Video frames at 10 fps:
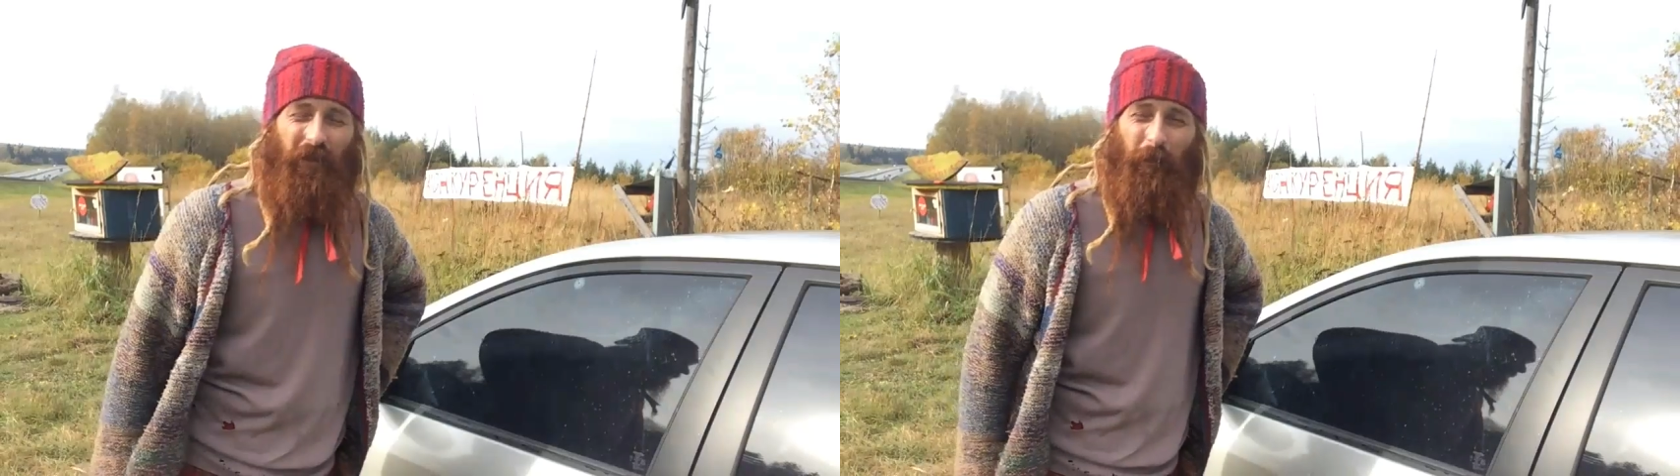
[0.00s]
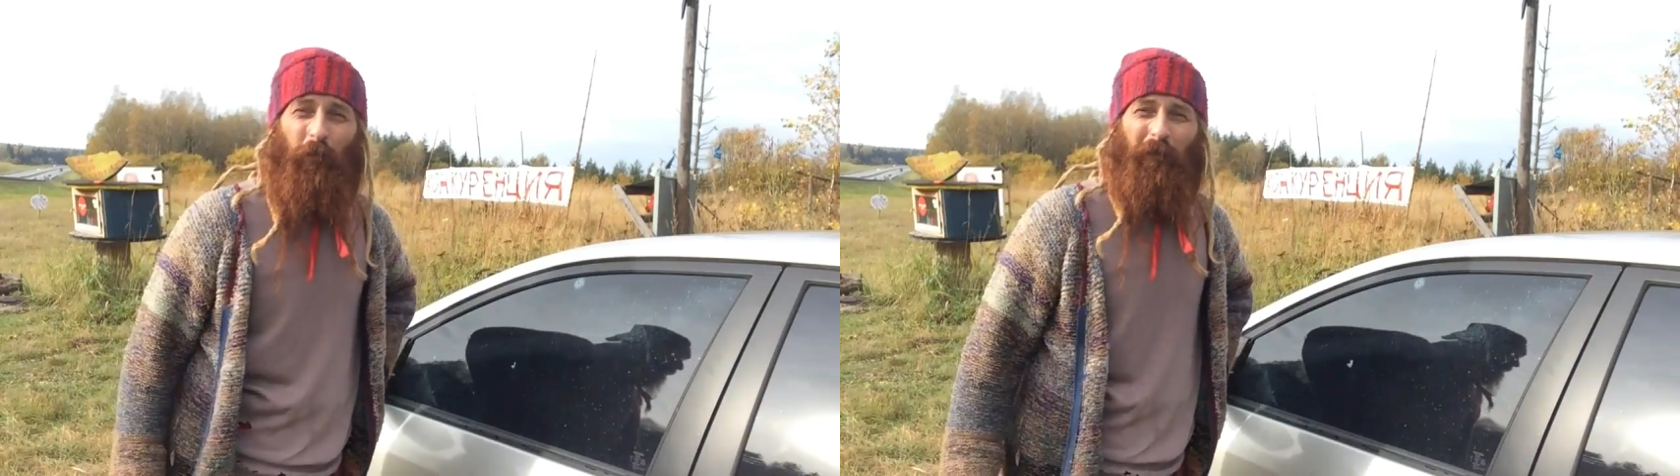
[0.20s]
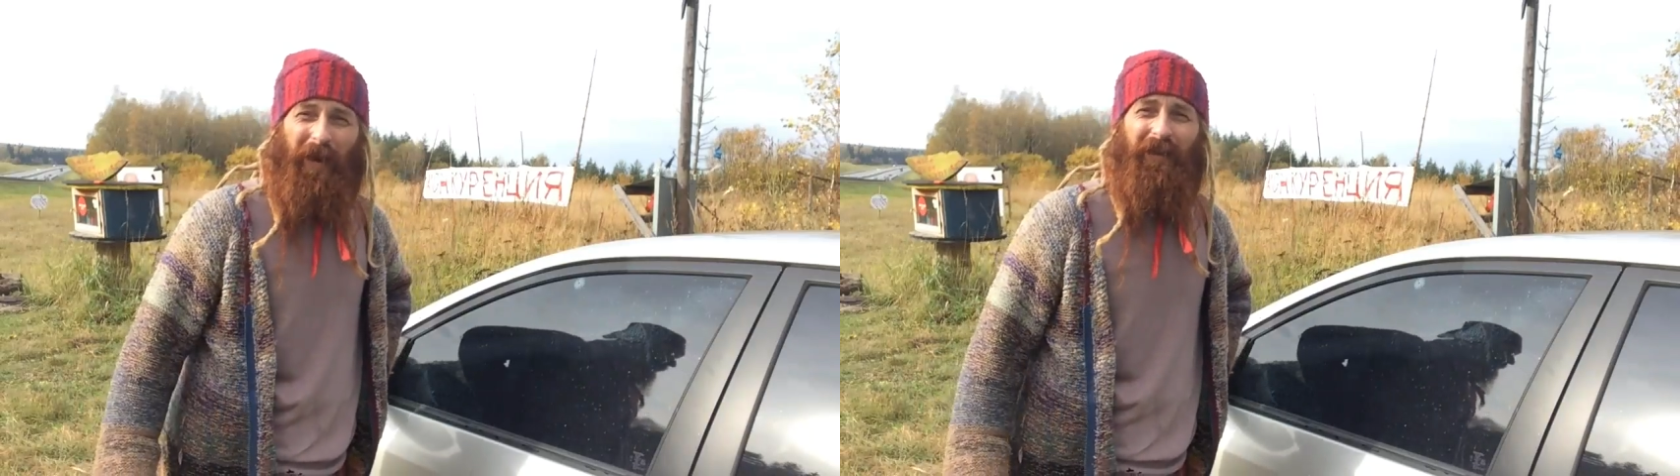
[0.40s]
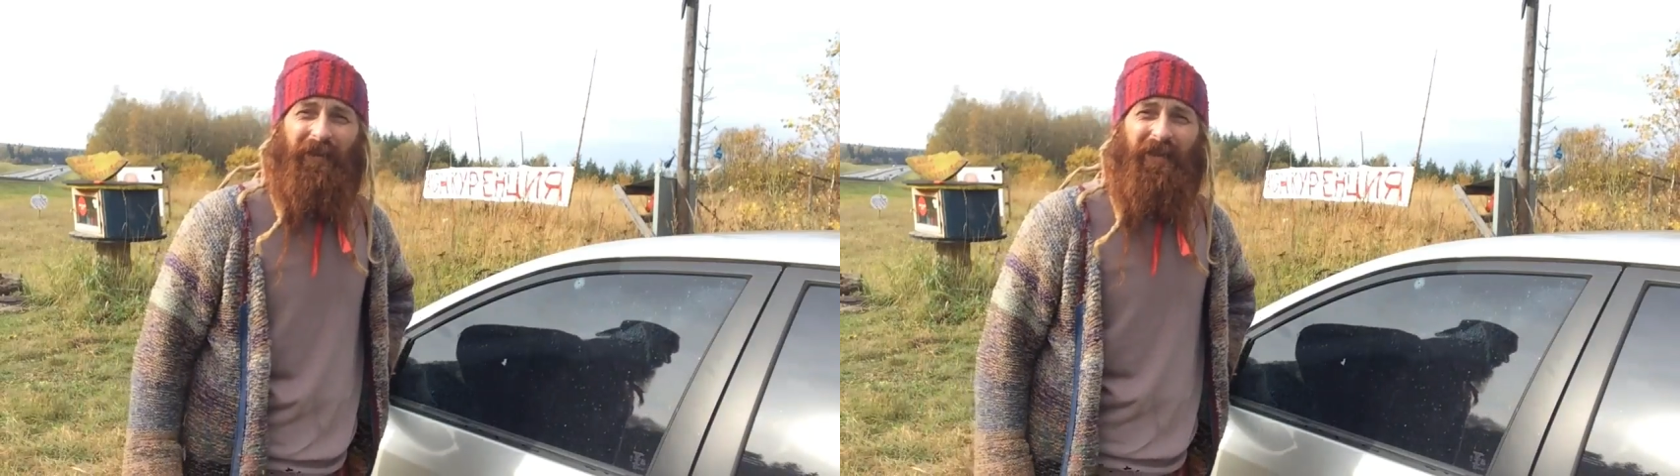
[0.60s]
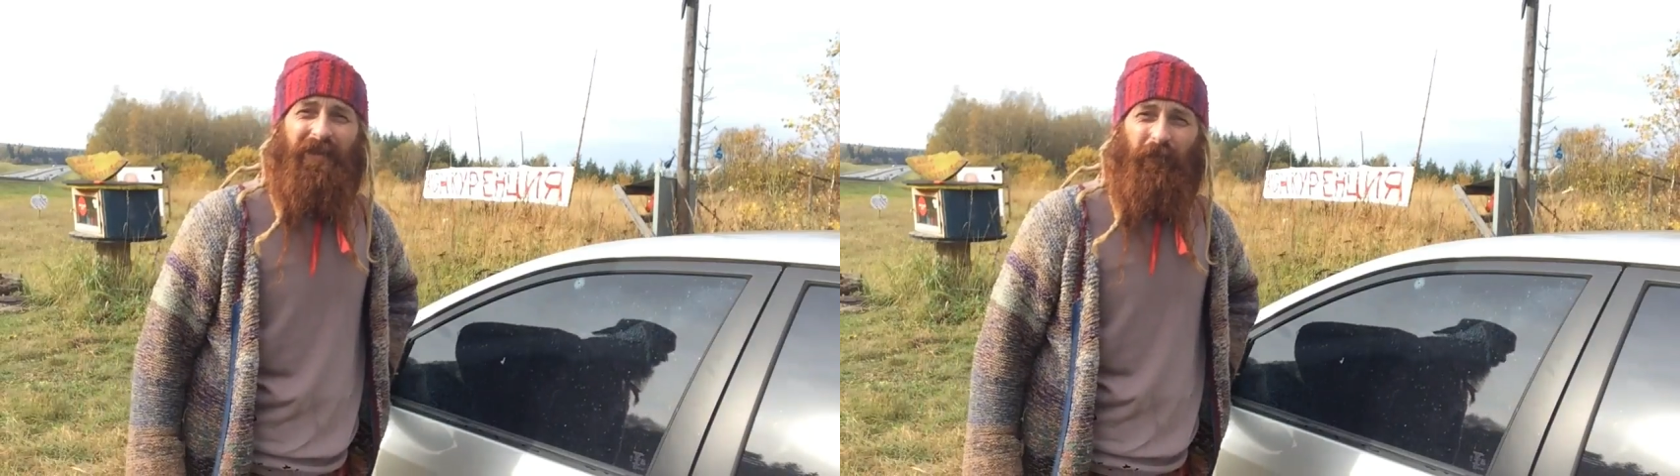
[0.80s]
И буквально
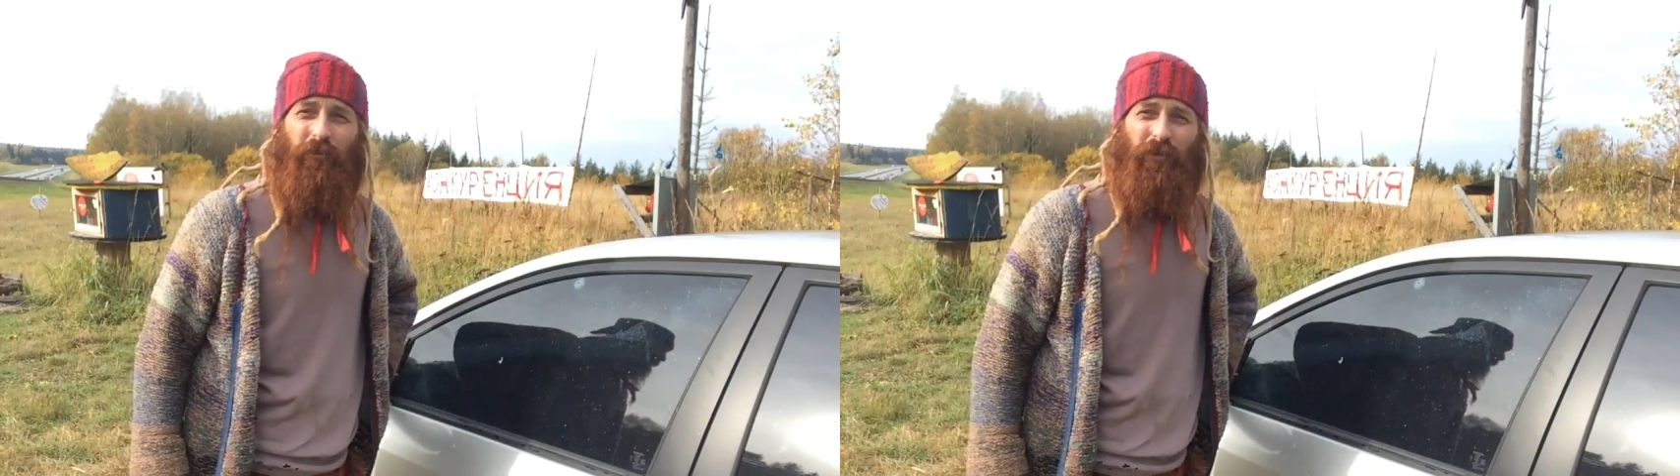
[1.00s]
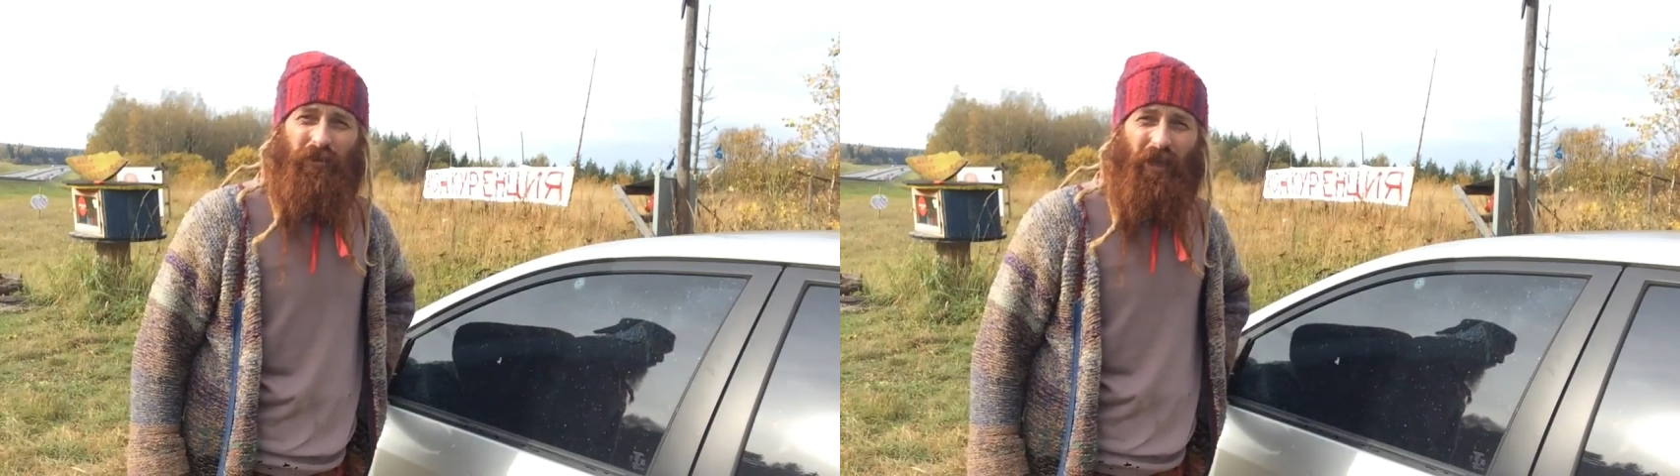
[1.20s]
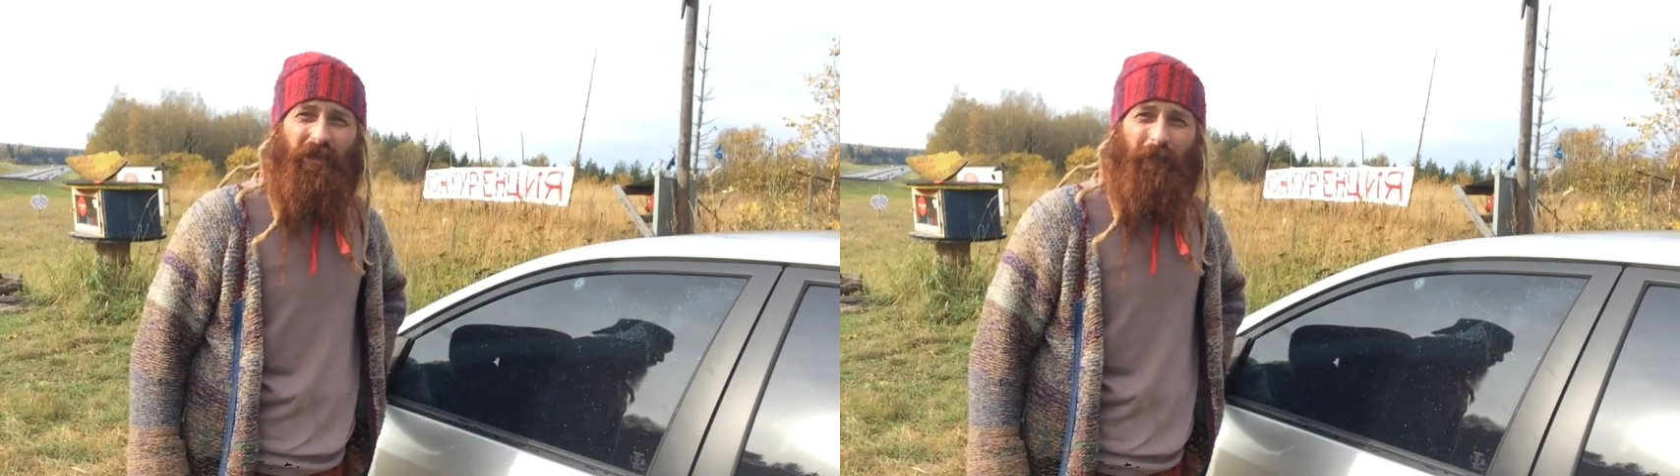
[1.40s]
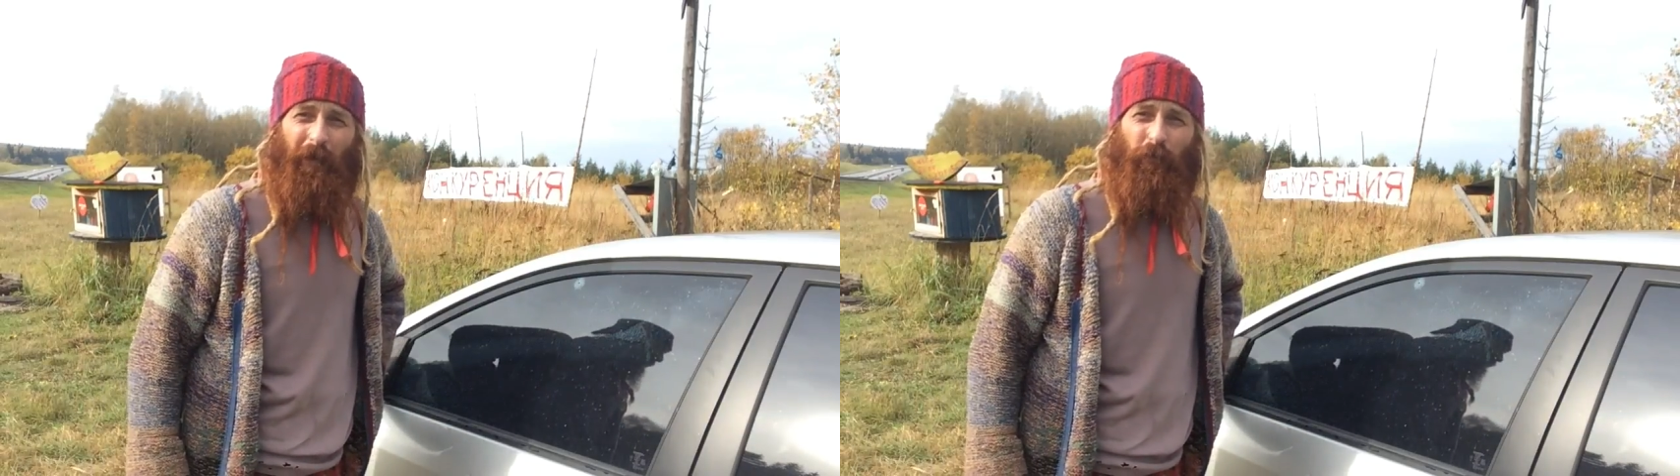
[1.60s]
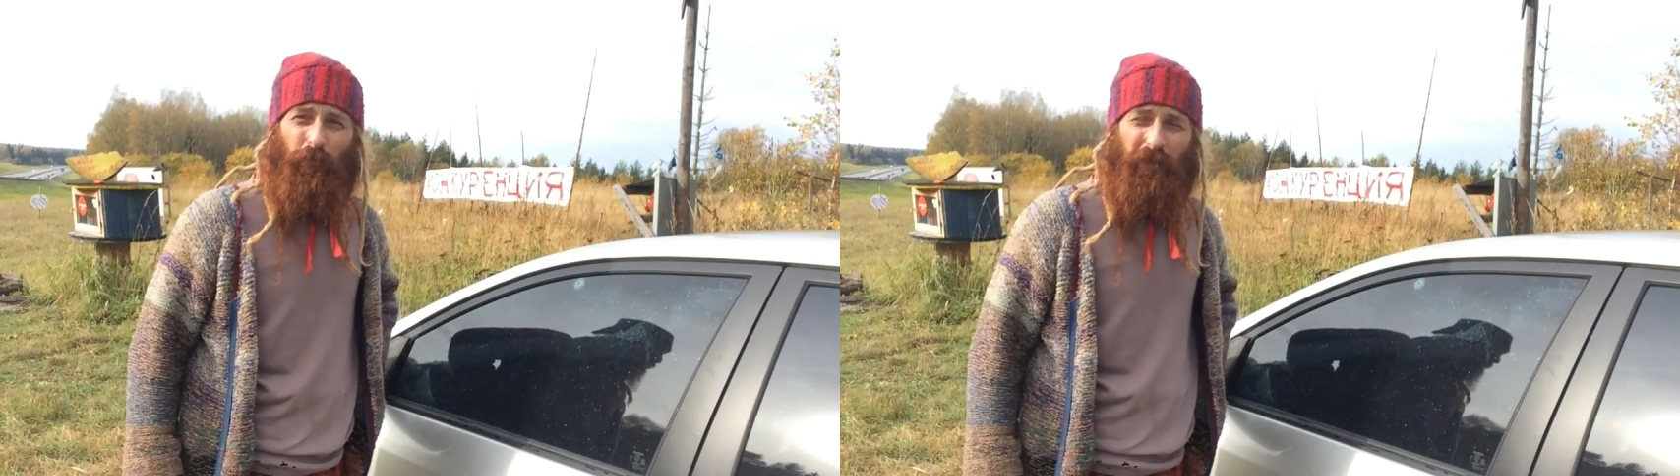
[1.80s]
на следующий день на мою